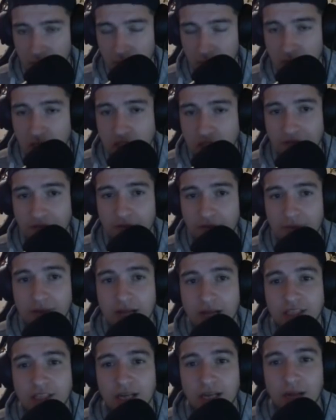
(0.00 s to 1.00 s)
J'avais mis
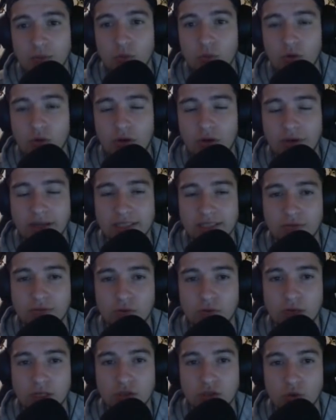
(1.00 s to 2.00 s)
la Gélamu pour avoir les
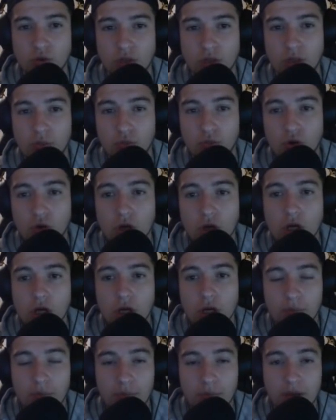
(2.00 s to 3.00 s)
invocations au début,
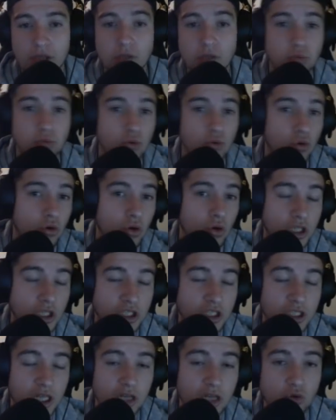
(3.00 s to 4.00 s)
pas pour que quand
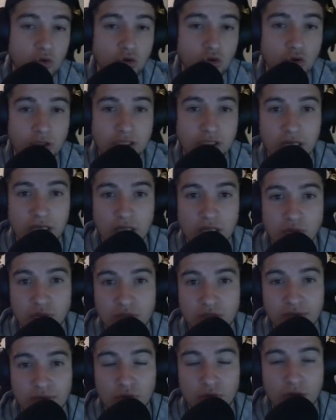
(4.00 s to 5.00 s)
j'étais dans le donjon, etc., je
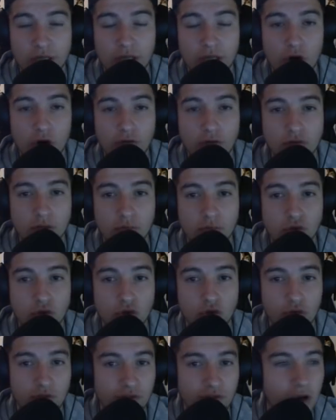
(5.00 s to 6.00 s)
puisse invoquer des coffres, tout ça pour
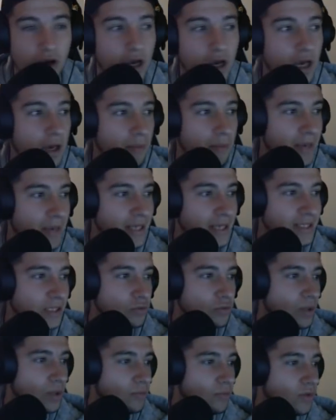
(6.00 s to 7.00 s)
survivre. Mais
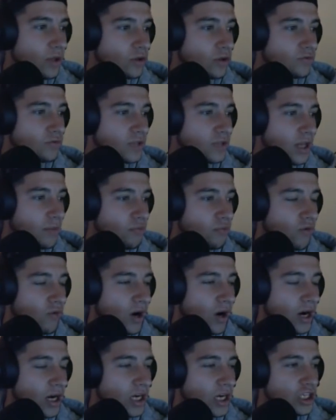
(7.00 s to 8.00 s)
c'est une amulette que vous allez
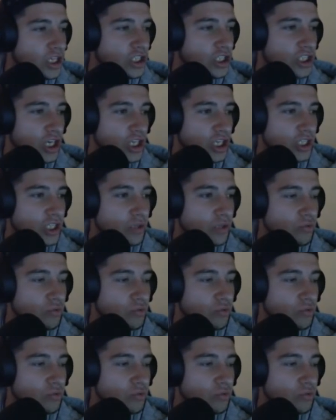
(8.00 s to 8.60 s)
pouvoir changer tout